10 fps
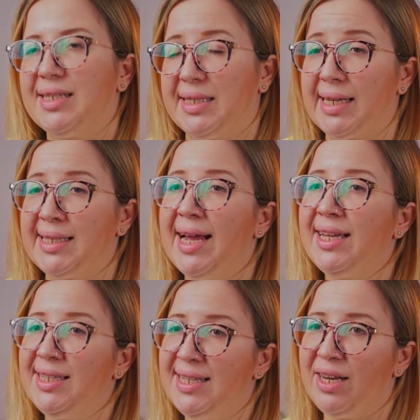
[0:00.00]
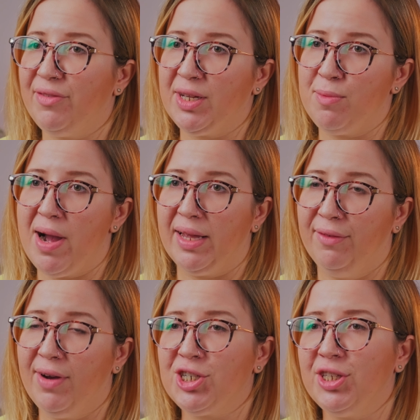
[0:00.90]
Страстная неделя в
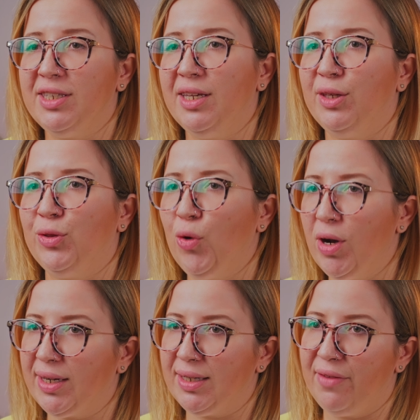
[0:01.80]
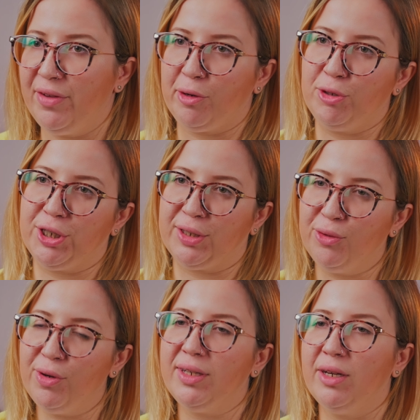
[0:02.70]
Германии – важные дни не только для верующих, но и для